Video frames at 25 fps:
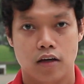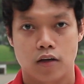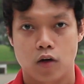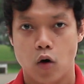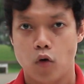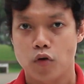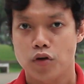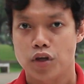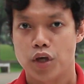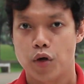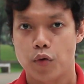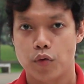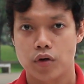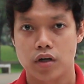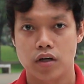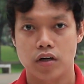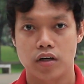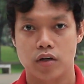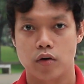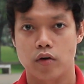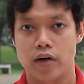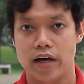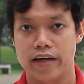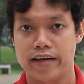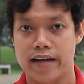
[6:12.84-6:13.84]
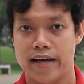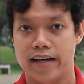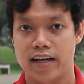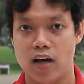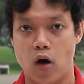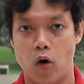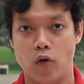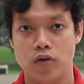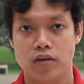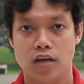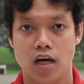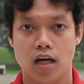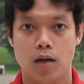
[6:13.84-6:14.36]
có nhiều người có khả năng
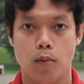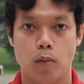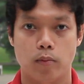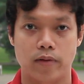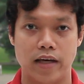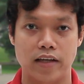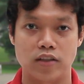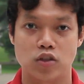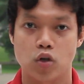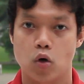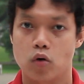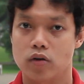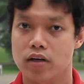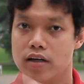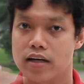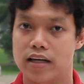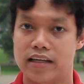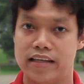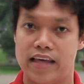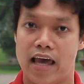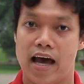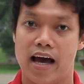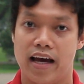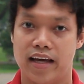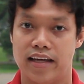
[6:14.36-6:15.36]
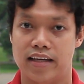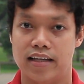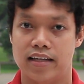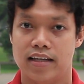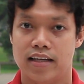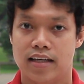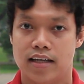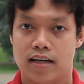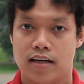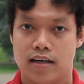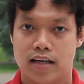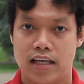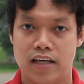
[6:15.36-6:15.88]
họ nhớ được một dãy số rất là dài.
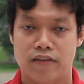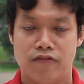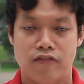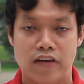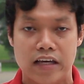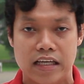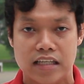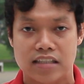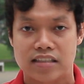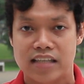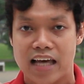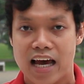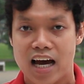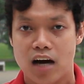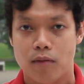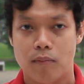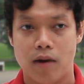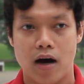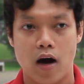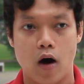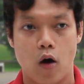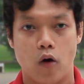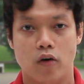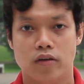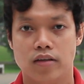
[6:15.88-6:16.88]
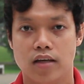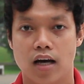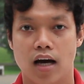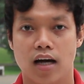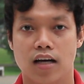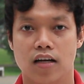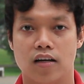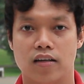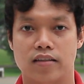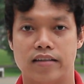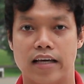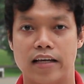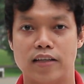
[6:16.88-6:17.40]
Thì vì sao mà họ nhớ
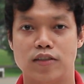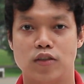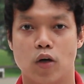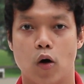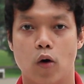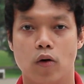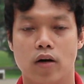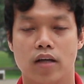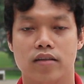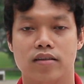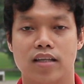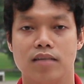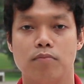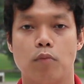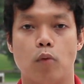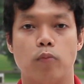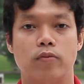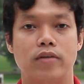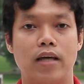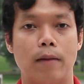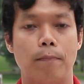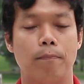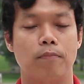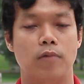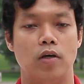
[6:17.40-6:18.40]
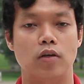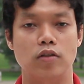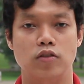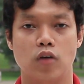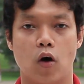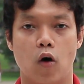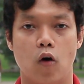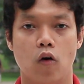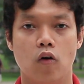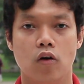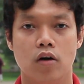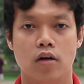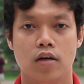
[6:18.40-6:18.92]
được dãy số lên tới một trăm chữ
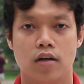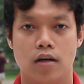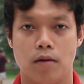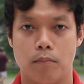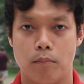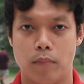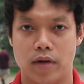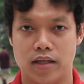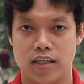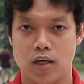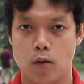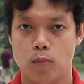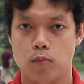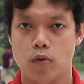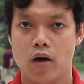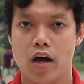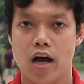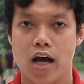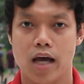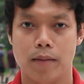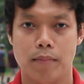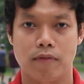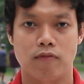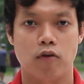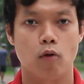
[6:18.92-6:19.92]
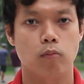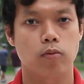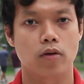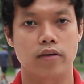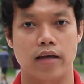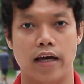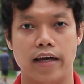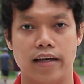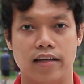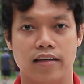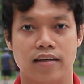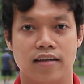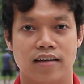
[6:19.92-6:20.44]
số mà trong có hai ba phút như
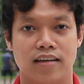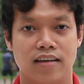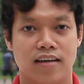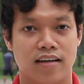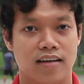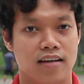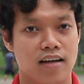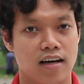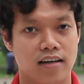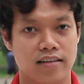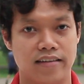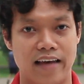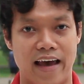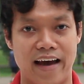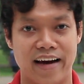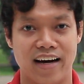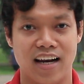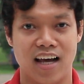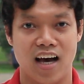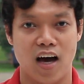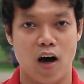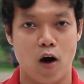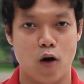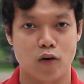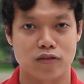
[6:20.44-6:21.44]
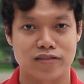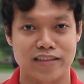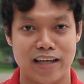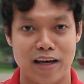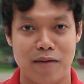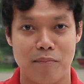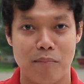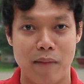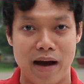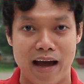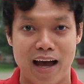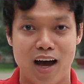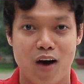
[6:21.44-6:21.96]
vậy? Đơn giản là họ sẽ
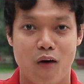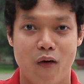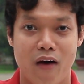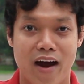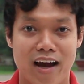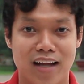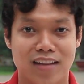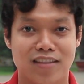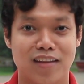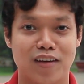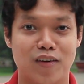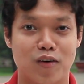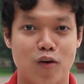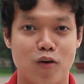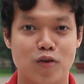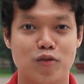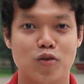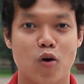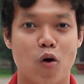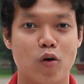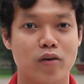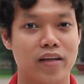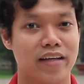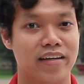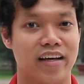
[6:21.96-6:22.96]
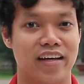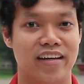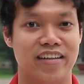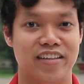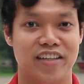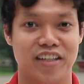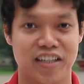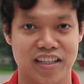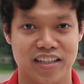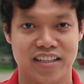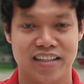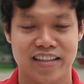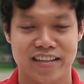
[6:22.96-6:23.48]
mã hóa từng con số thành hình
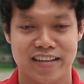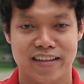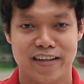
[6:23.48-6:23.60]
trước,